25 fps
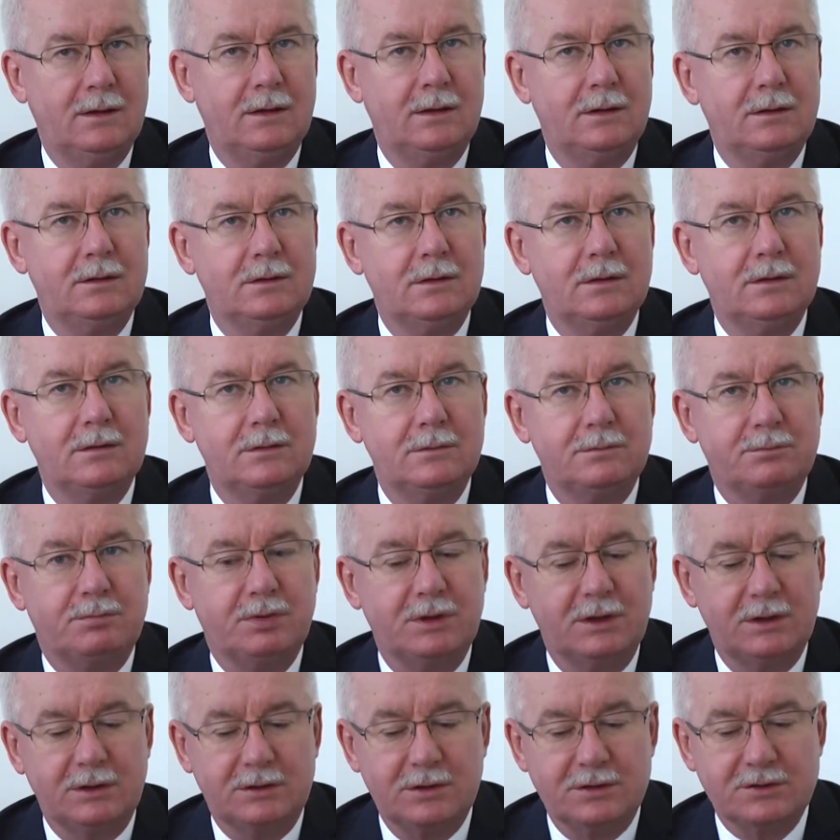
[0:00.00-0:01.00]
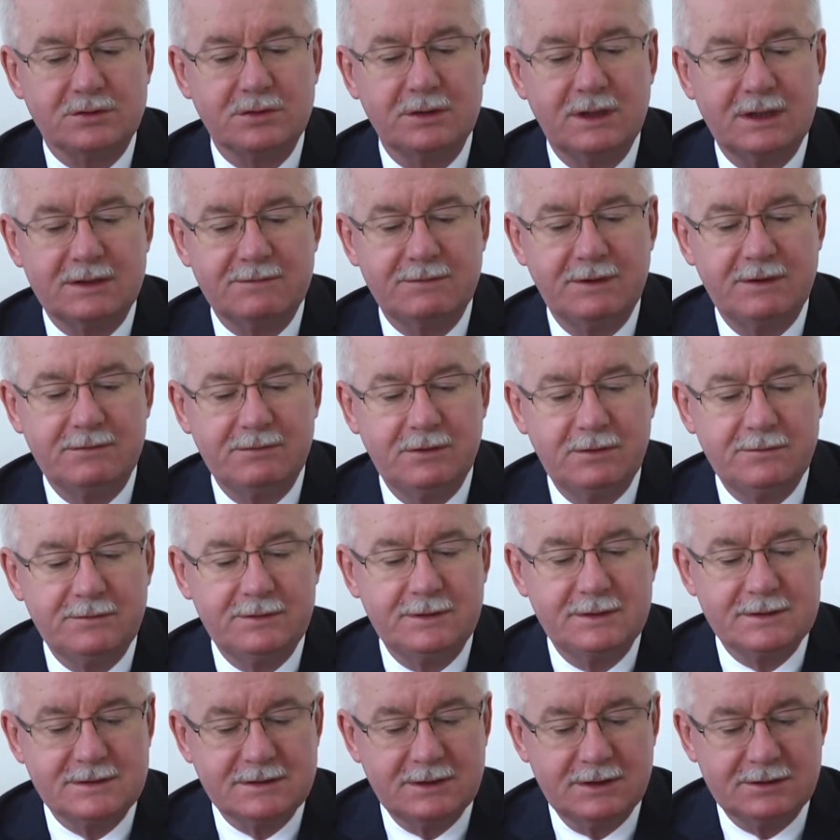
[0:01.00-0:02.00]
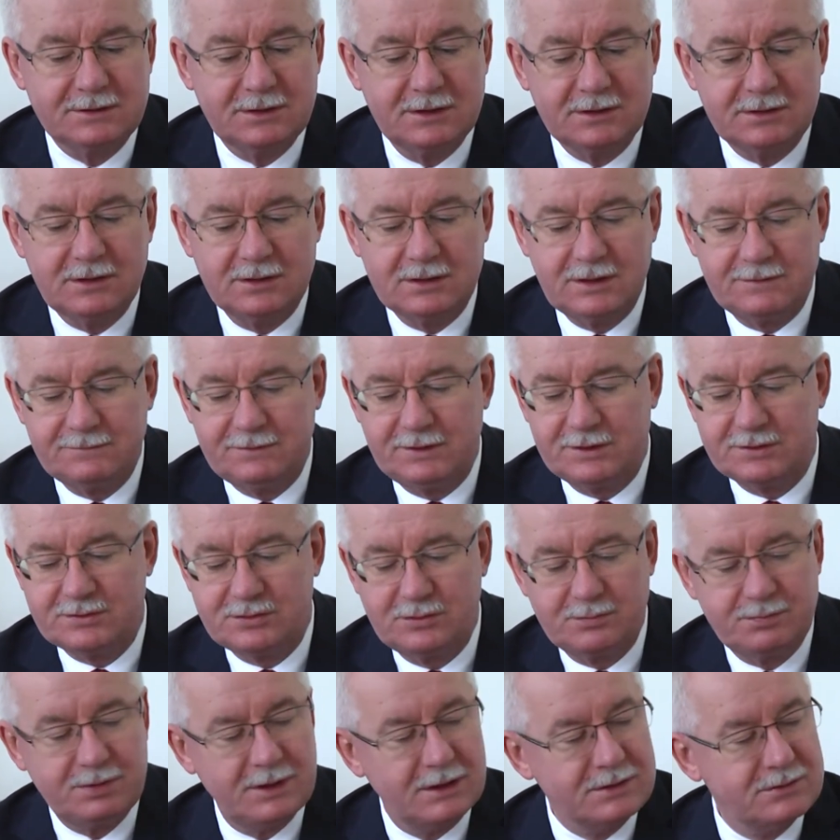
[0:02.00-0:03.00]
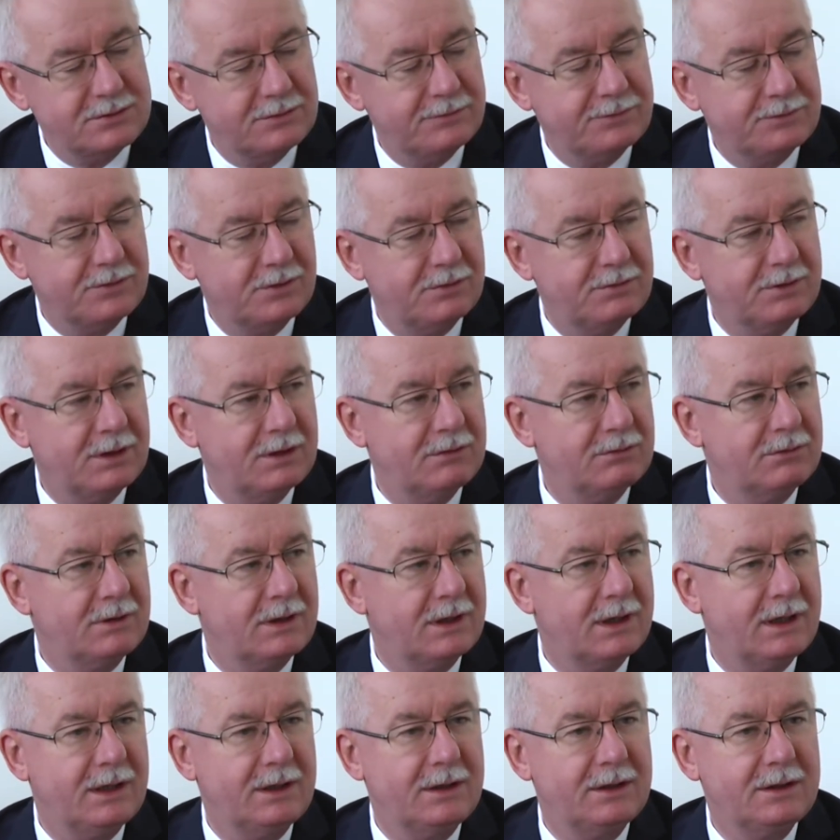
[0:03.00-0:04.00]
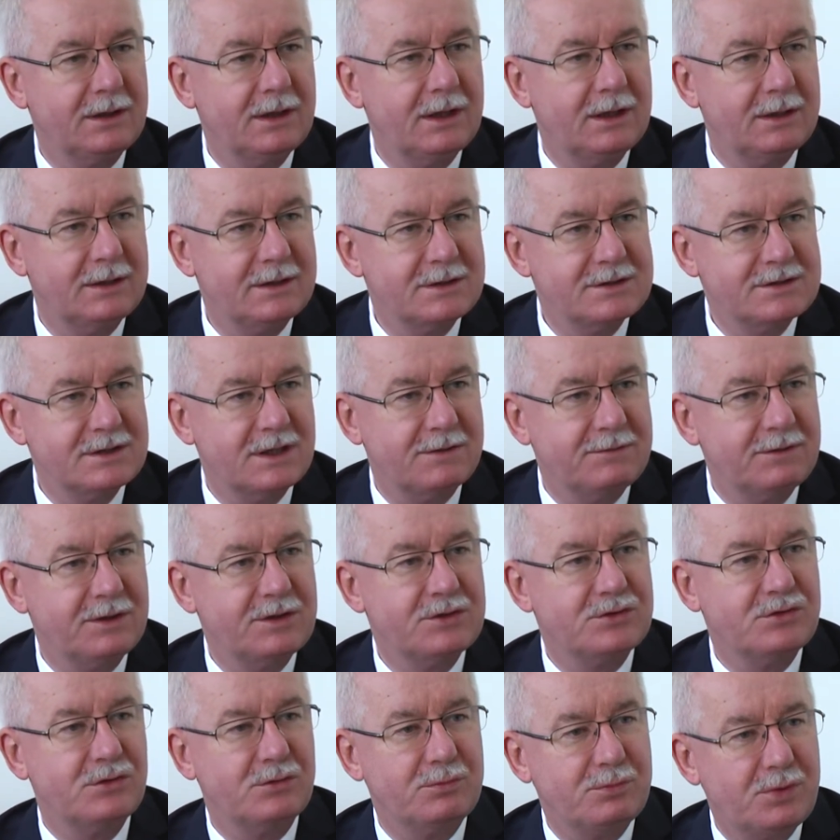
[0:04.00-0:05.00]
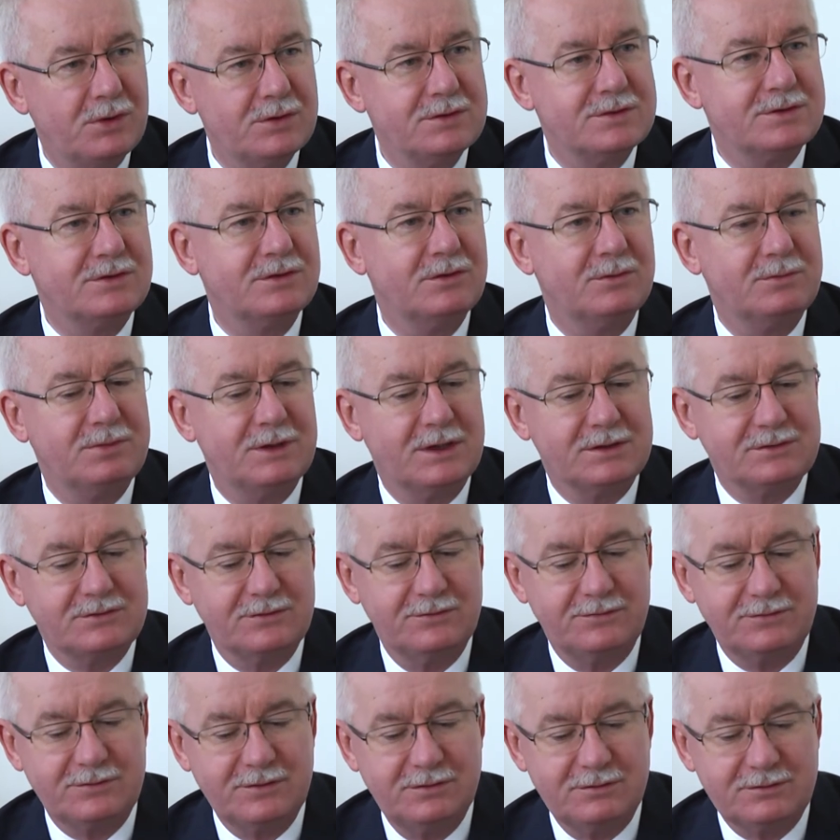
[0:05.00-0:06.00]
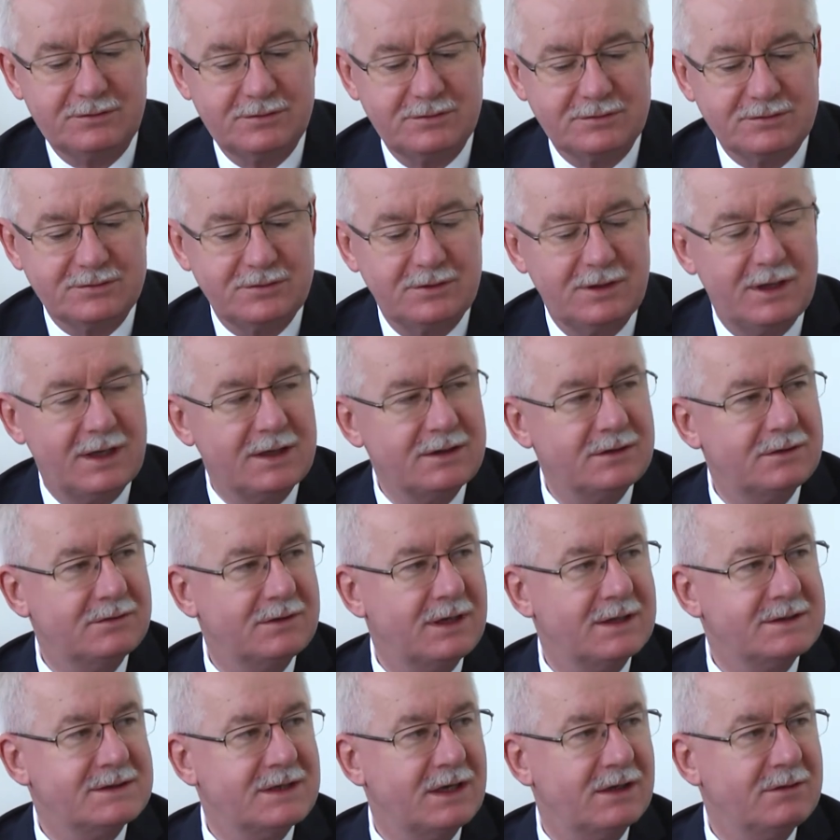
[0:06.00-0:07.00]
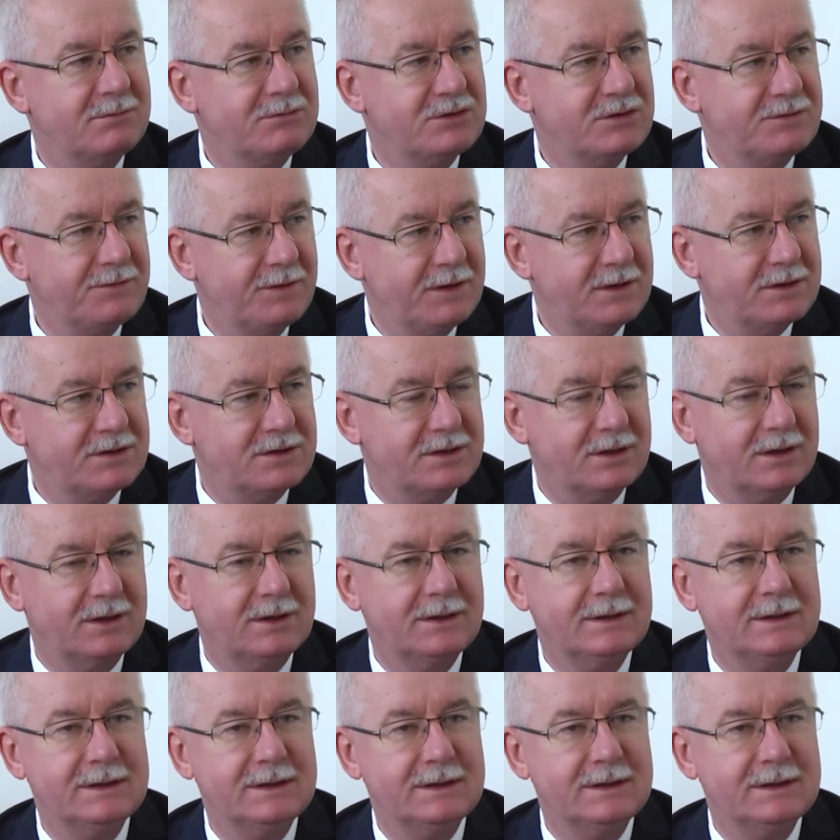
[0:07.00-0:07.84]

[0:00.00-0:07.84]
O, konsulat w Lwowie jest nie tylko największą placówką na Ukrainie, ale jest największą polską placówką konsularną na całym świecie.